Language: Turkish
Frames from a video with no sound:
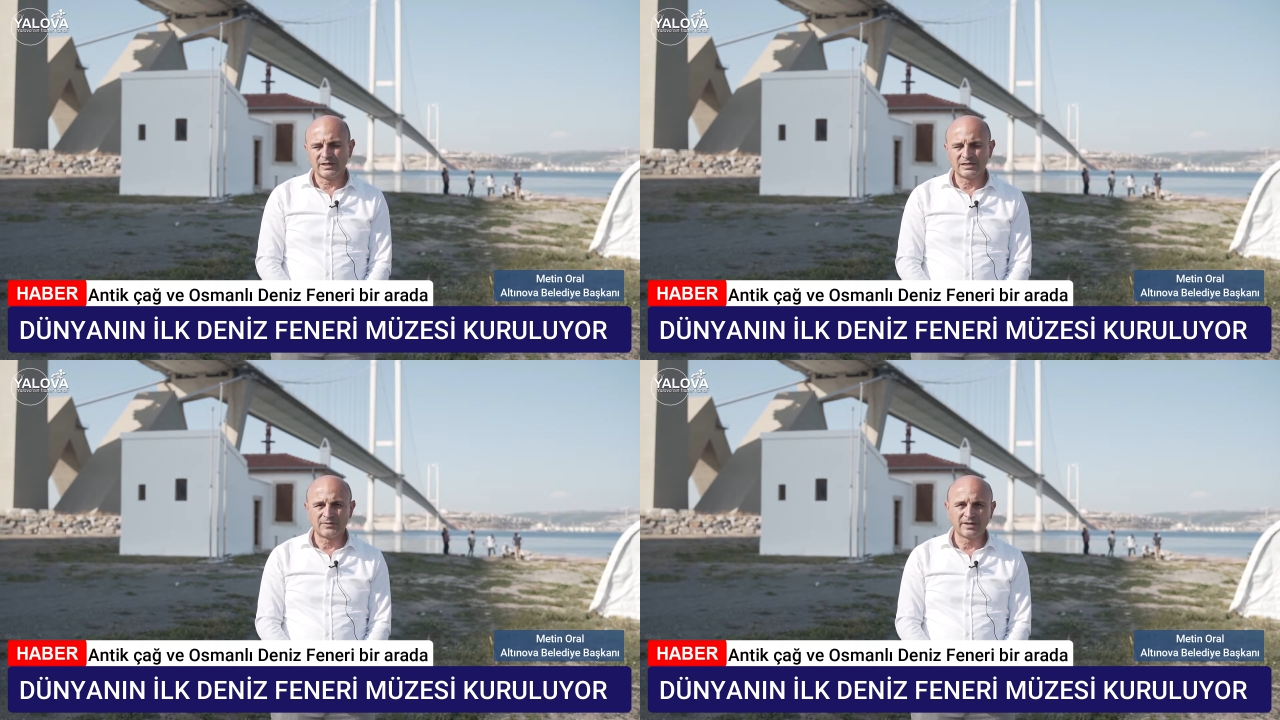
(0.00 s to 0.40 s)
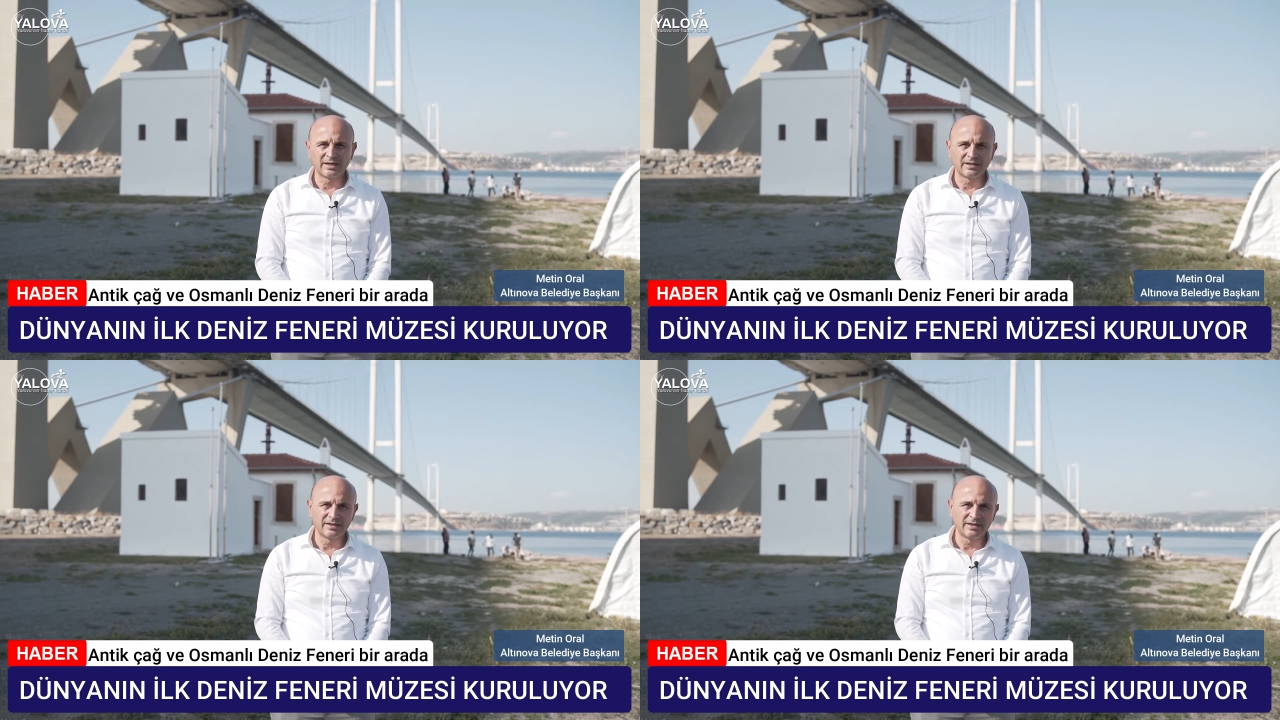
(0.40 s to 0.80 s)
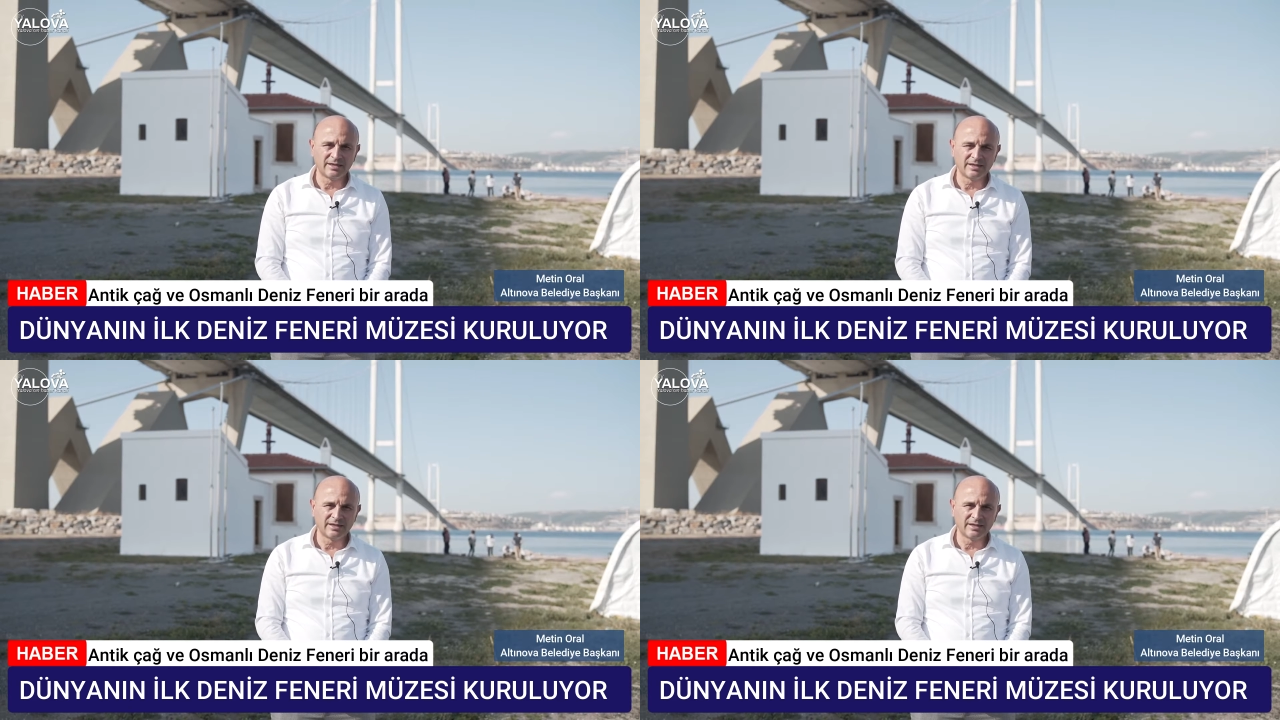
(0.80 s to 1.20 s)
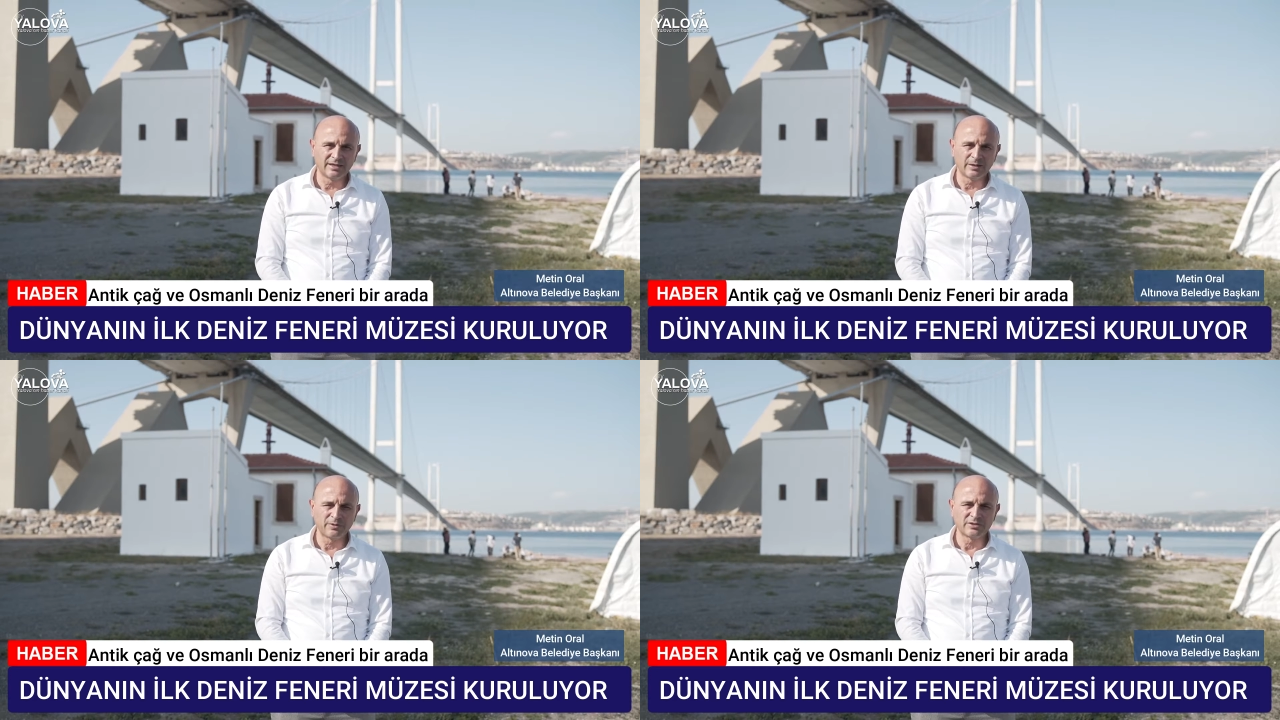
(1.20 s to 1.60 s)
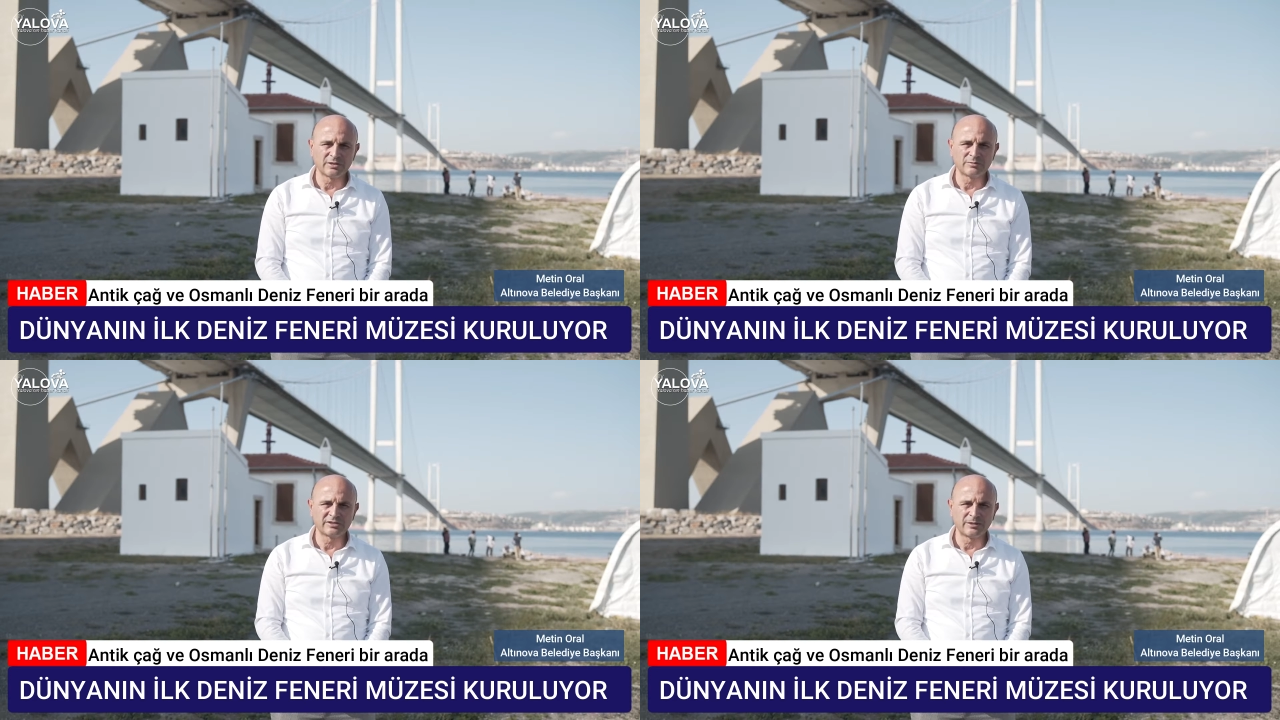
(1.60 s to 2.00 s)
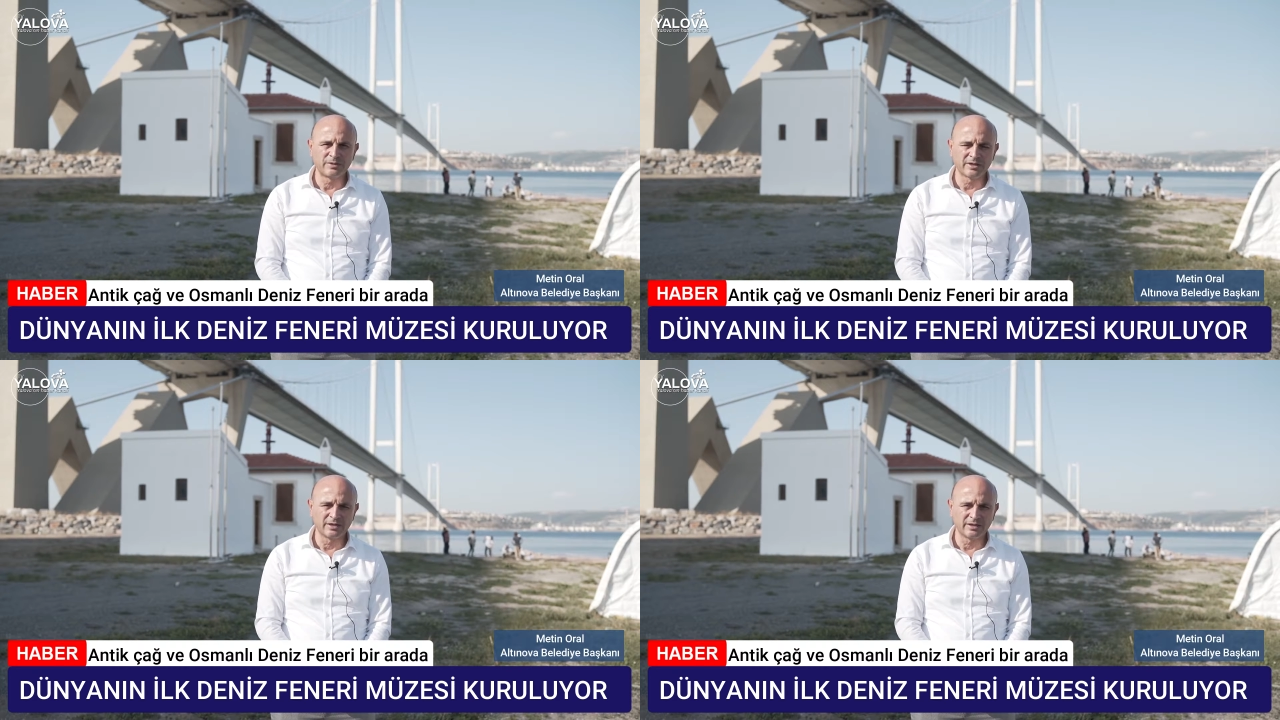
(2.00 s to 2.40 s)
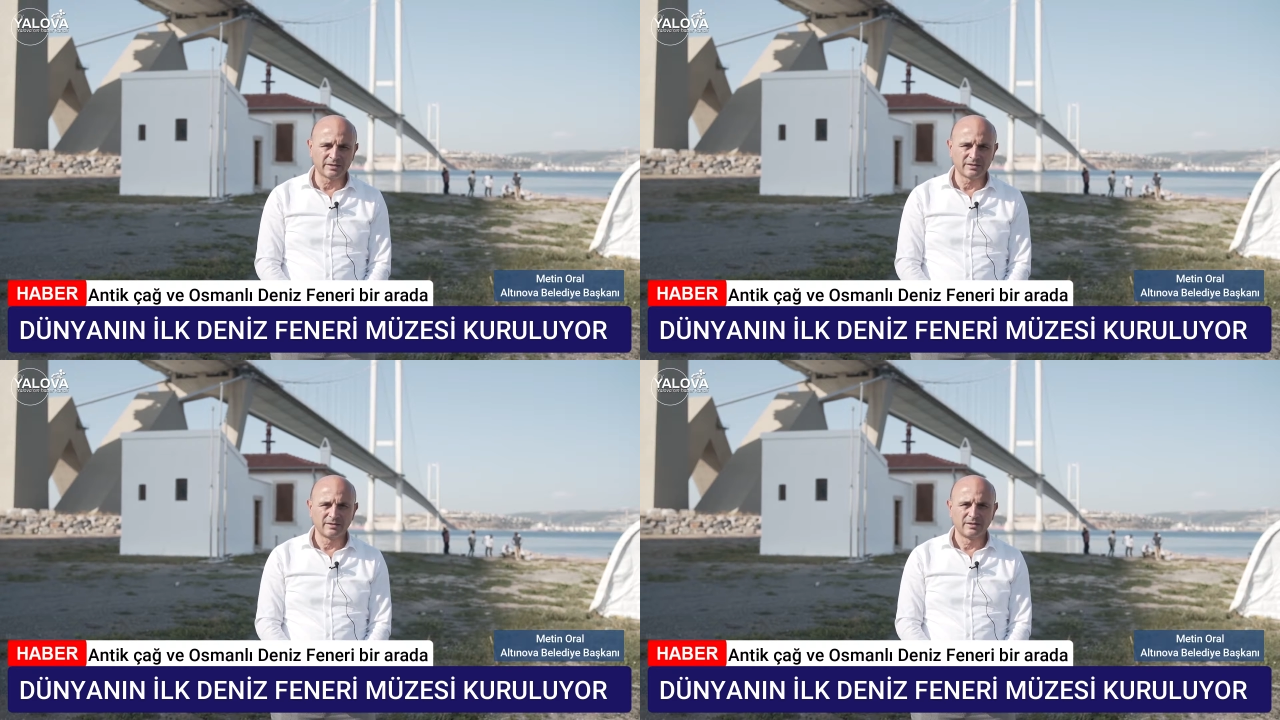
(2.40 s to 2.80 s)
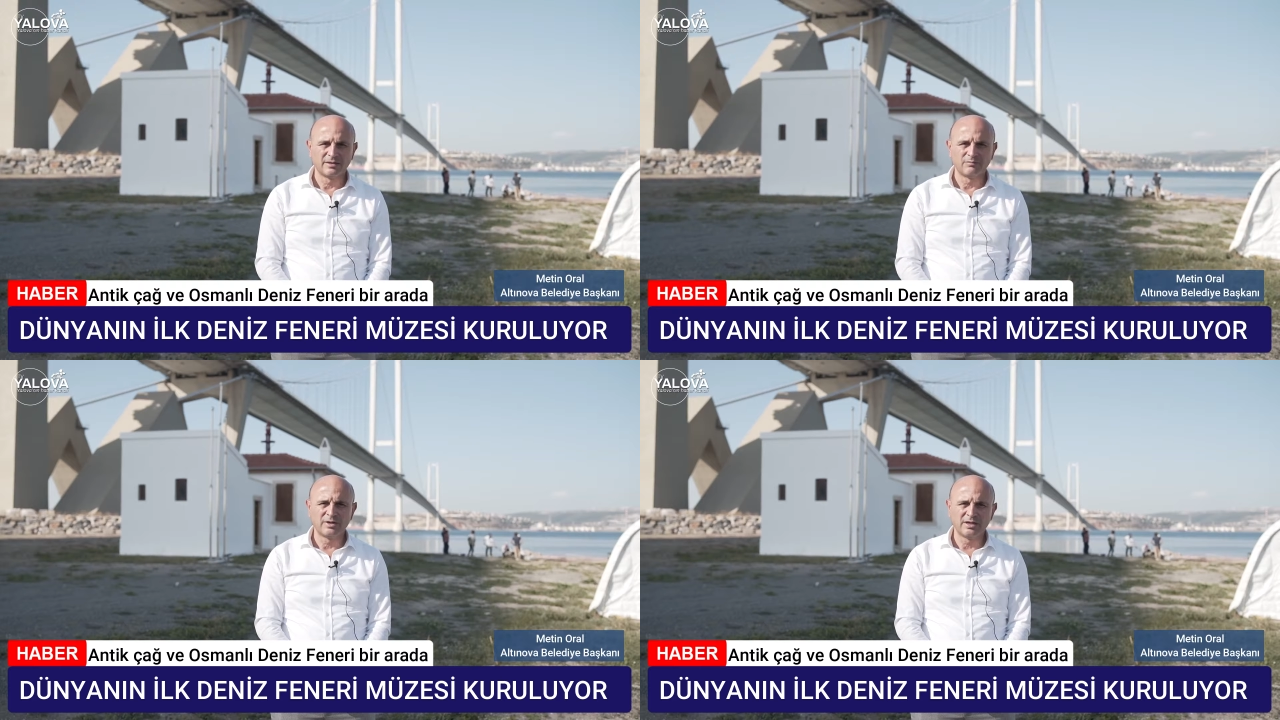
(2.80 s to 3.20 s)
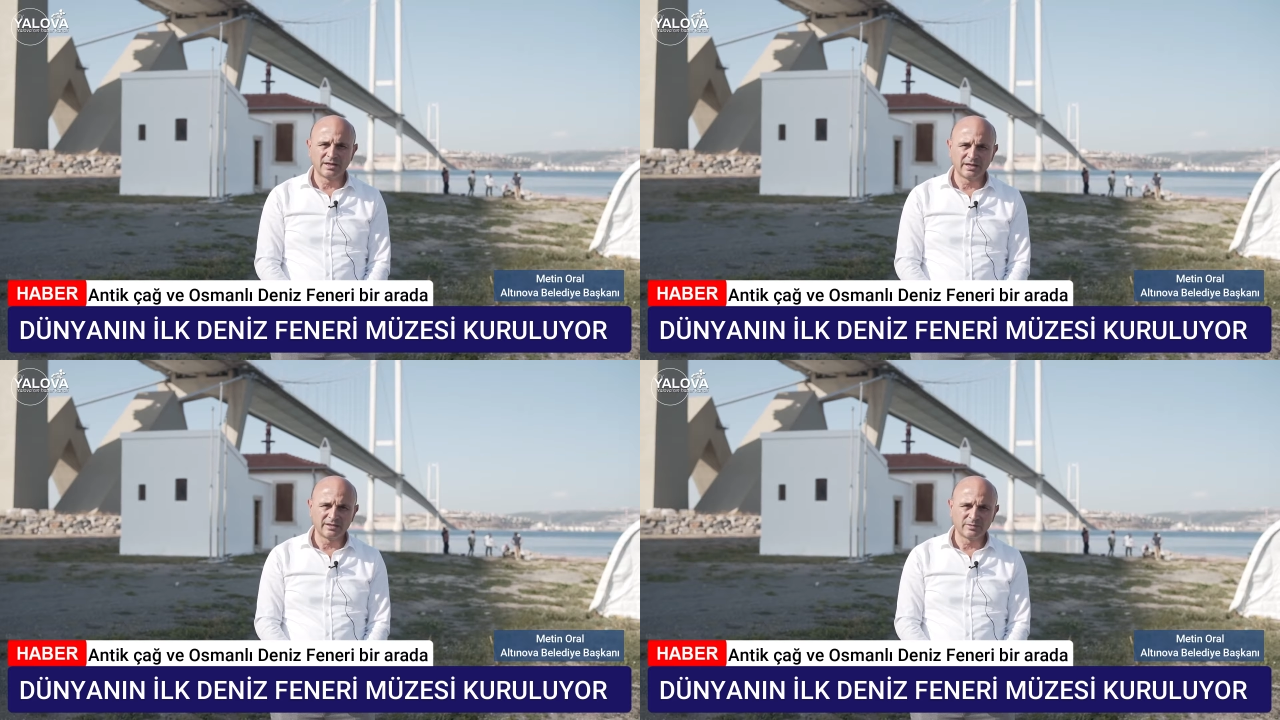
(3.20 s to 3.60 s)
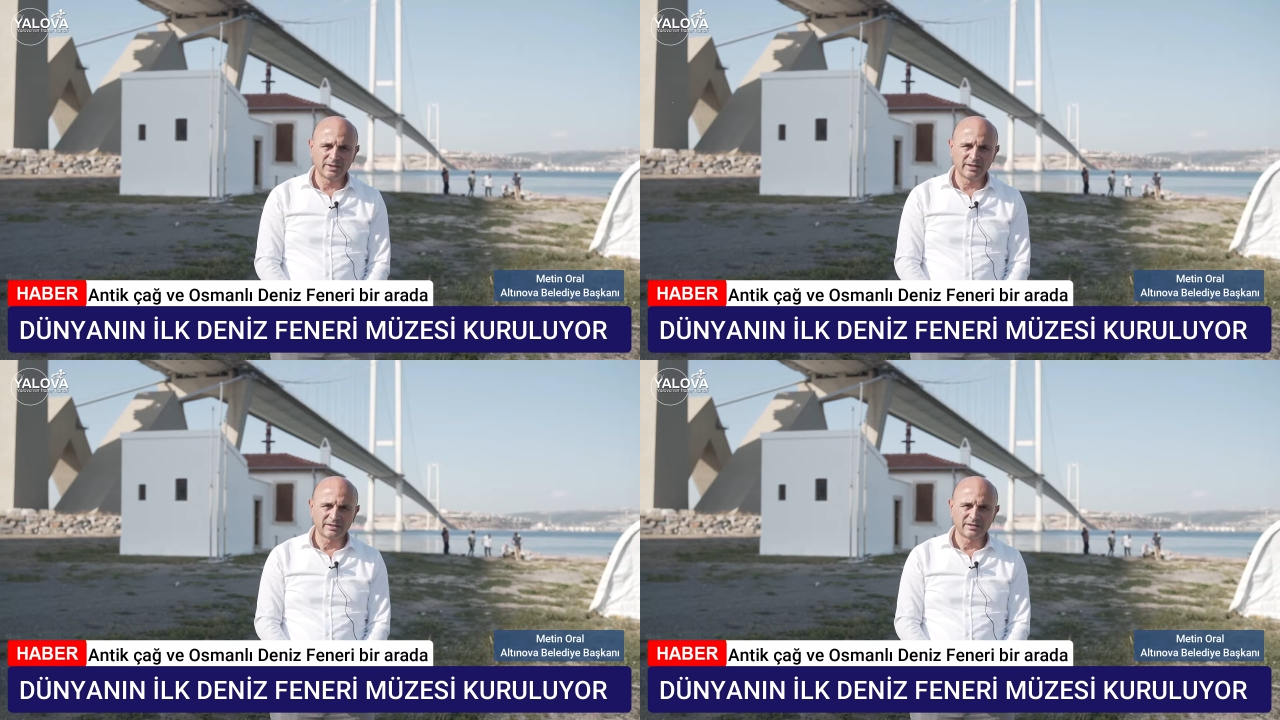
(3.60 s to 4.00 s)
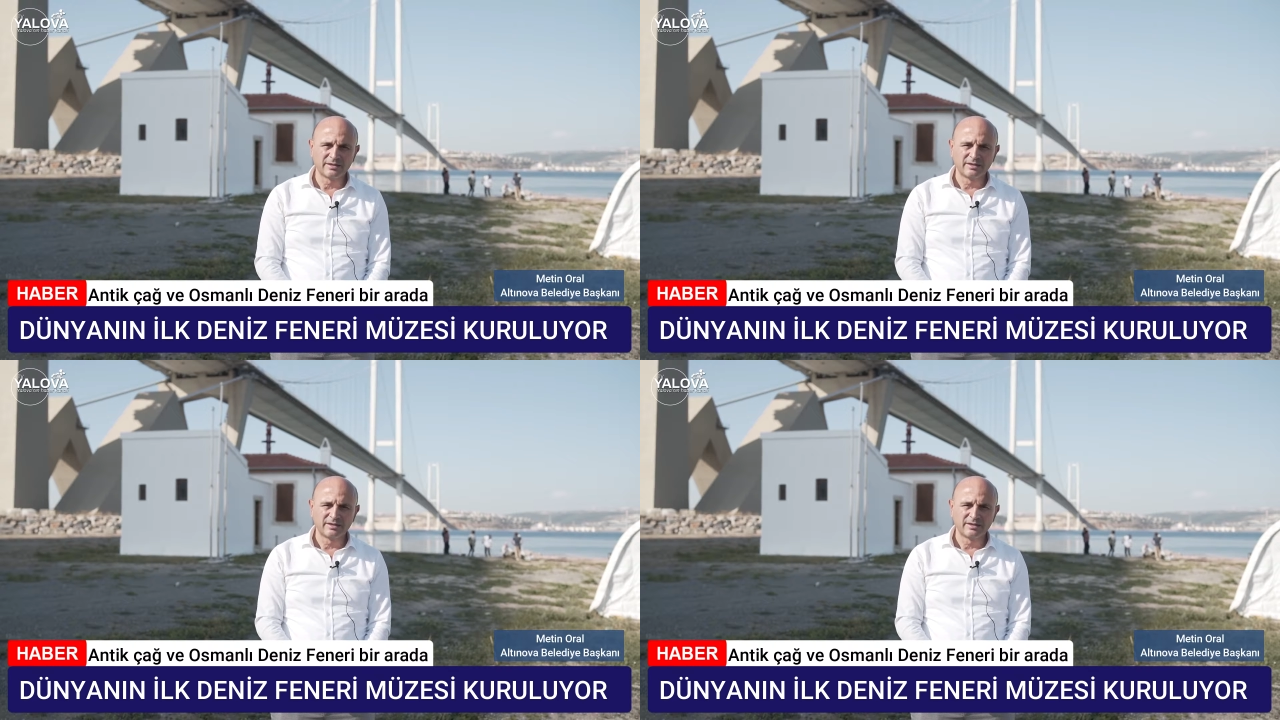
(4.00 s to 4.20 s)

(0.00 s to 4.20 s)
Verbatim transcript: deniz fenerleriyle ilgili yapacağımız replikalar, bilgilendirmeler,